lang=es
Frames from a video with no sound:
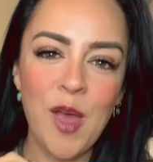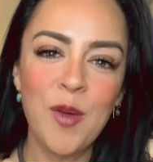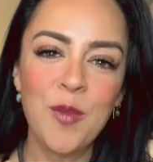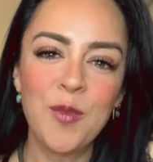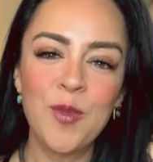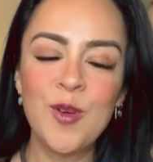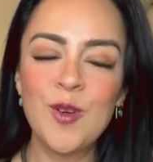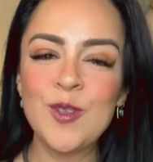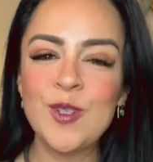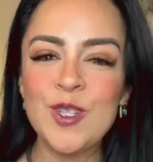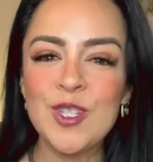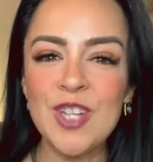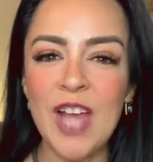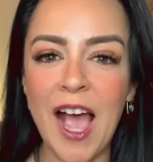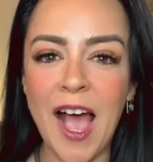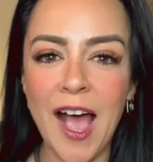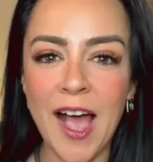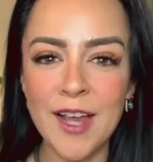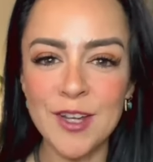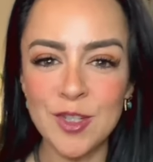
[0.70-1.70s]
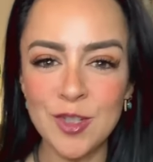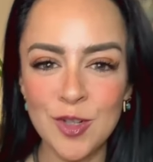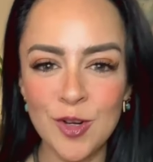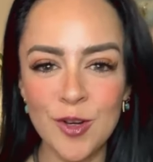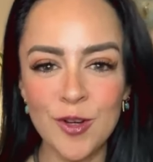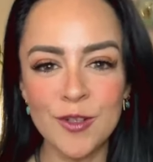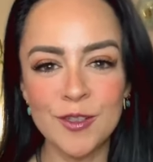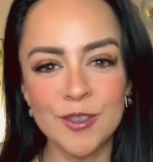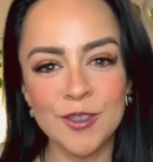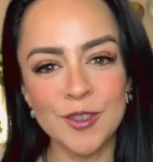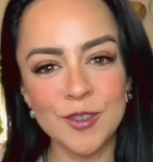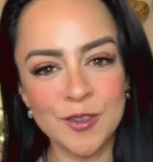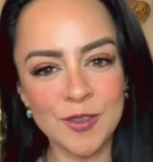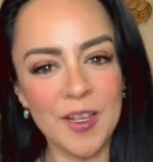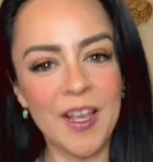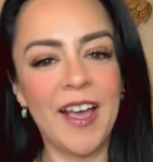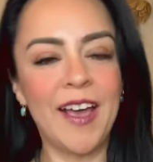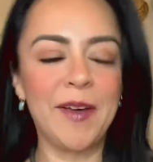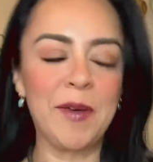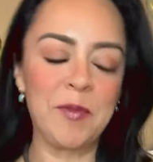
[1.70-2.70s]
Muchachos,
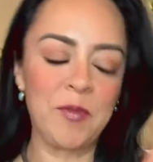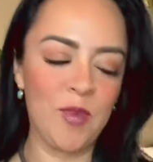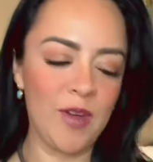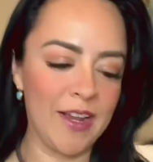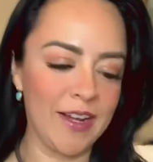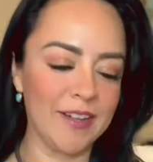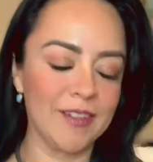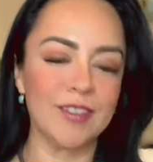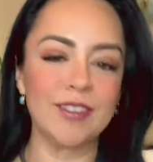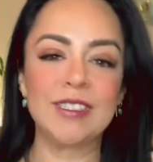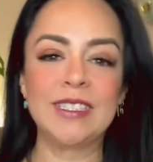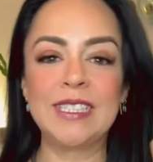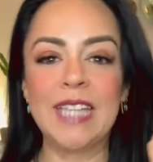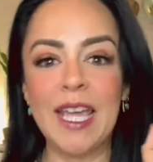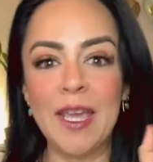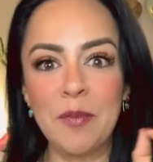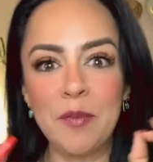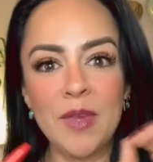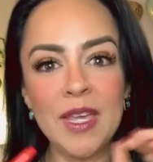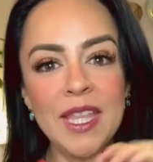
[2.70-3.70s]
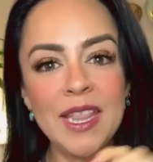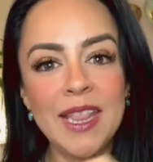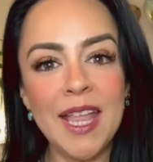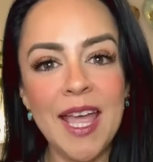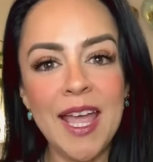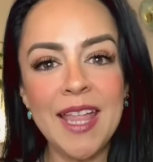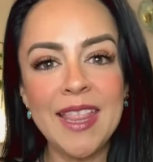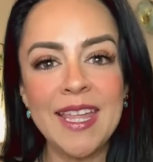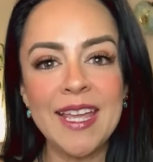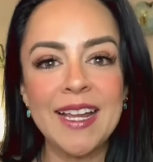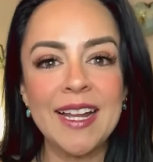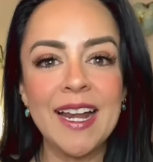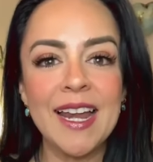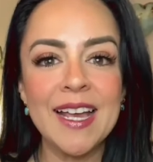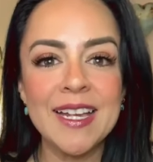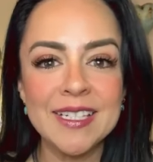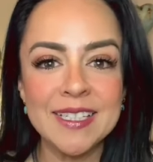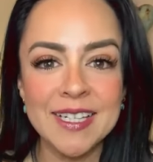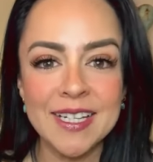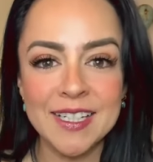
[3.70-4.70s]
bueno, temita de
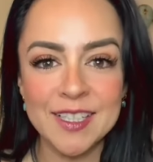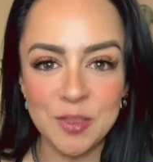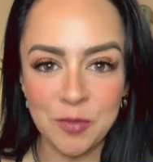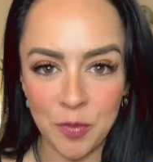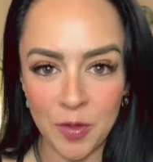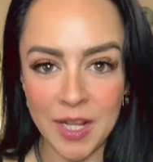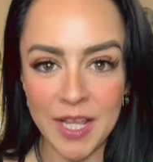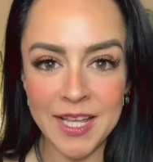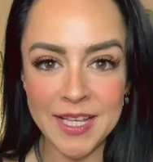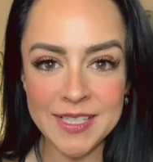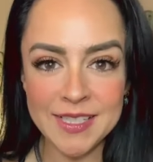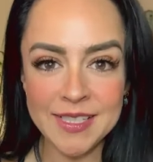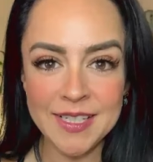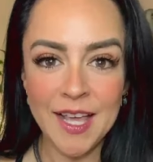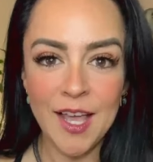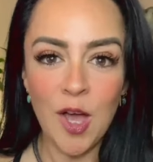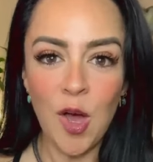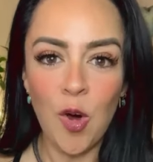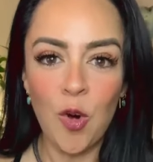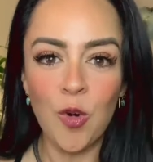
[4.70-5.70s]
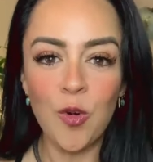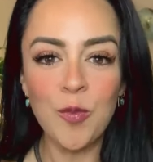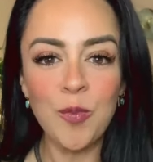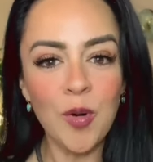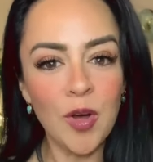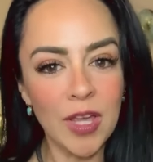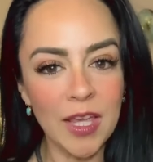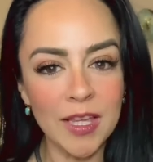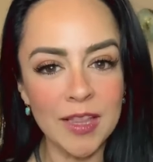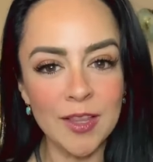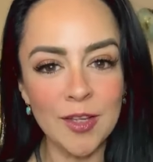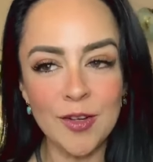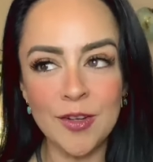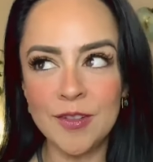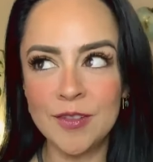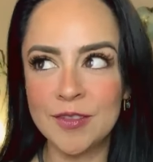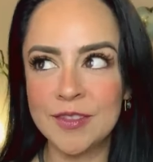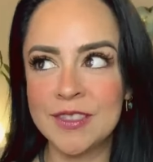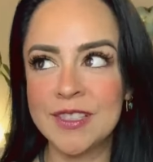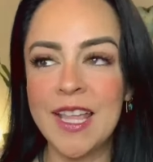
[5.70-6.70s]
clase express un
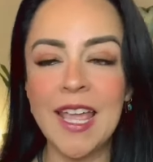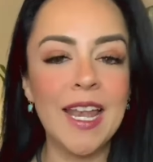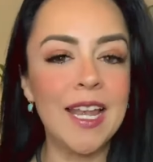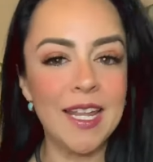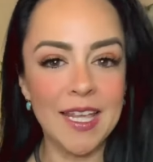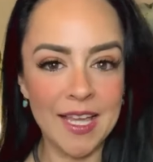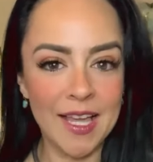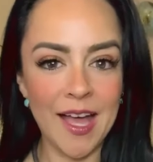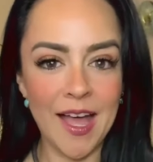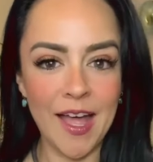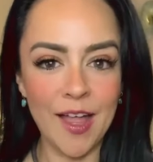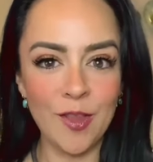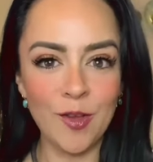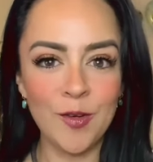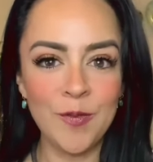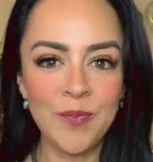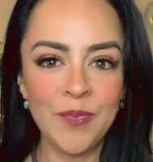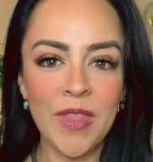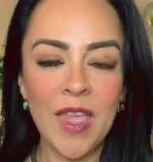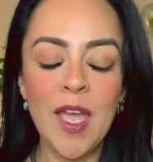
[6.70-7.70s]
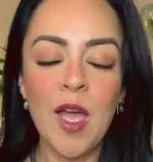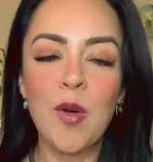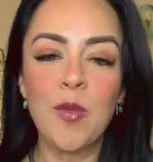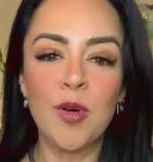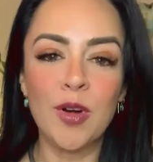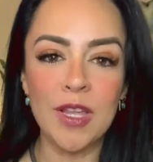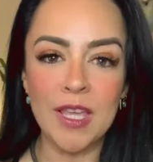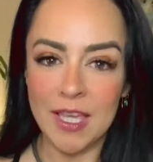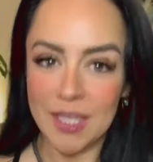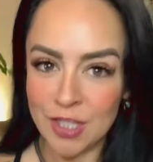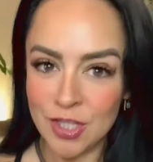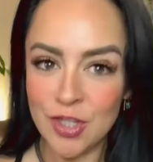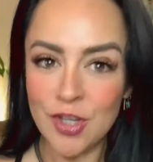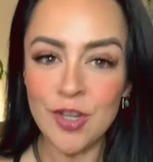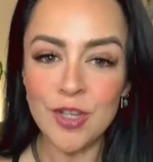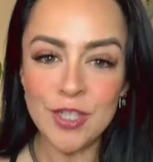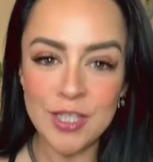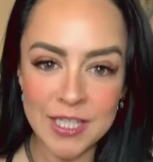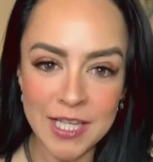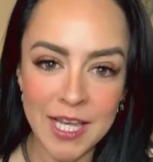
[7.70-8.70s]
poquito delicado, porque
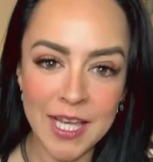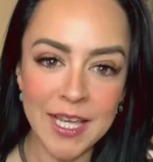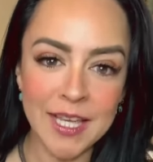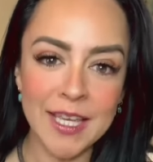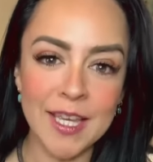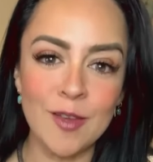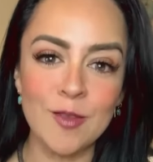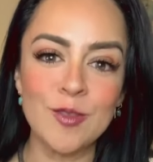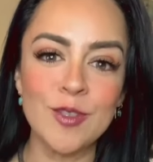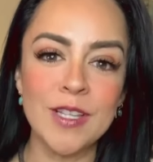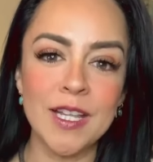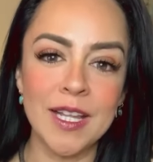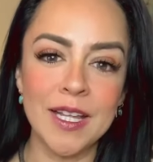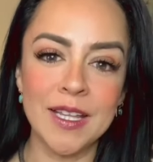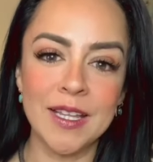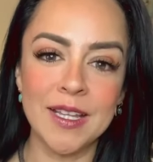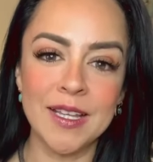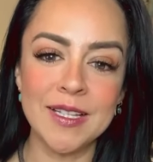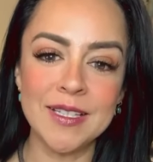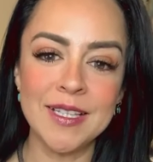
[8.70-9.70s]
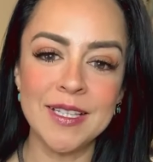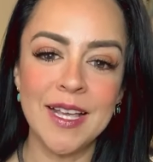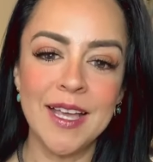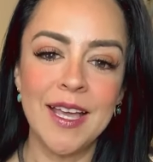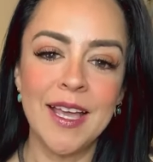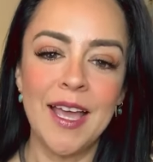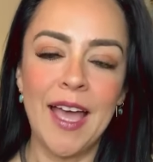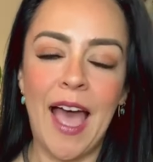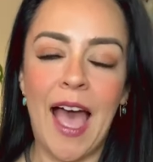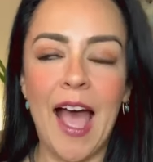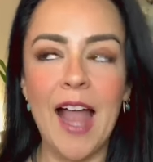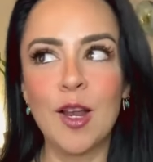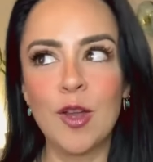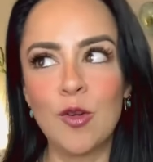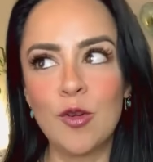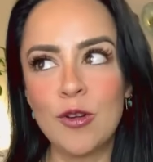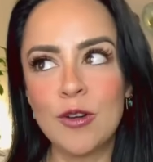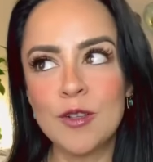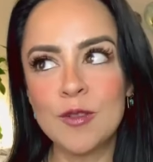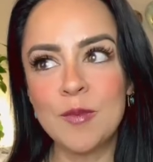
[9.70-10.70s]
yo sé que ustedes,
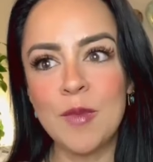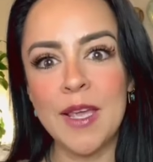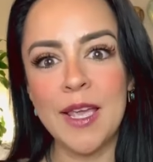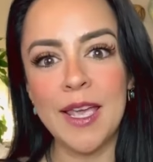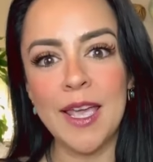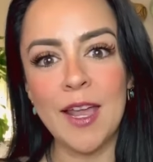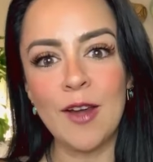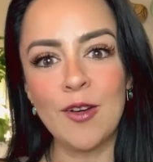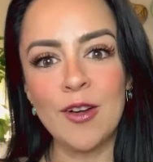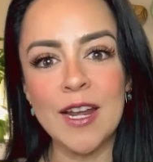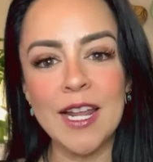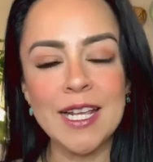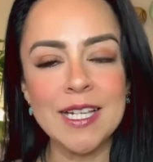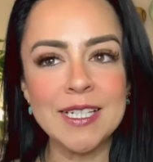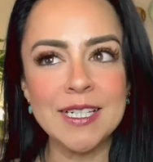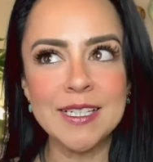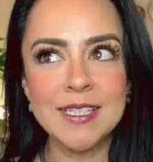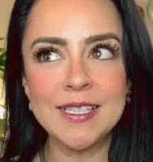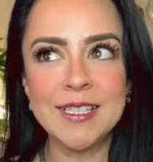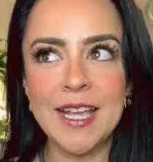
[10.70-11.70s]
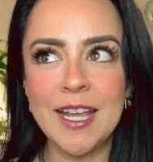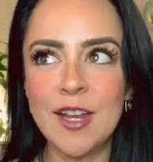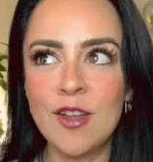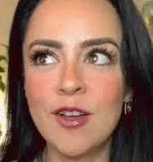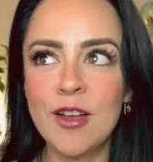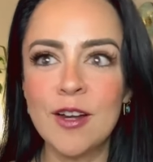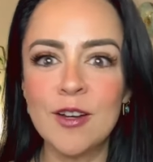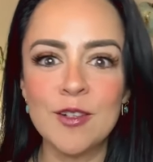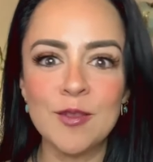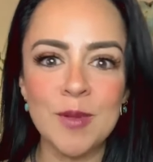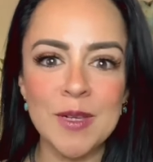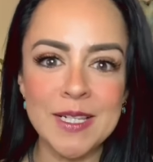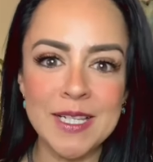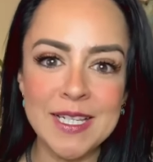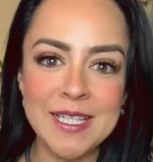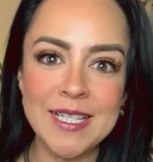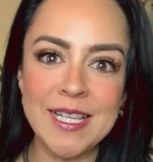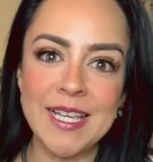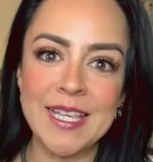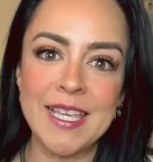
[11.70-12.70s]
algunos me dijeron, ¿es en serio que nos vas a
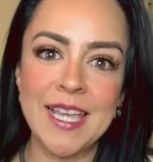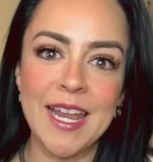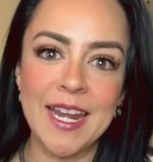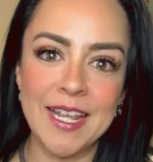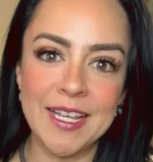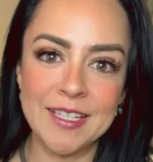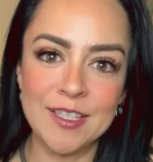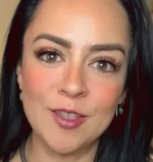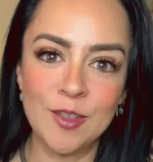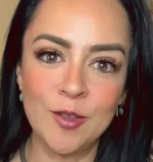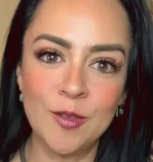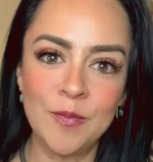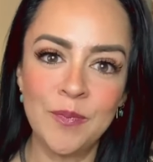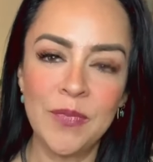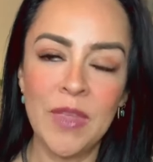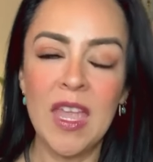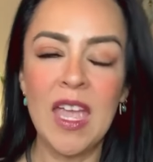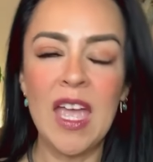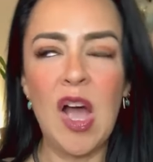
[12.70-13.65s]
enseñar esto?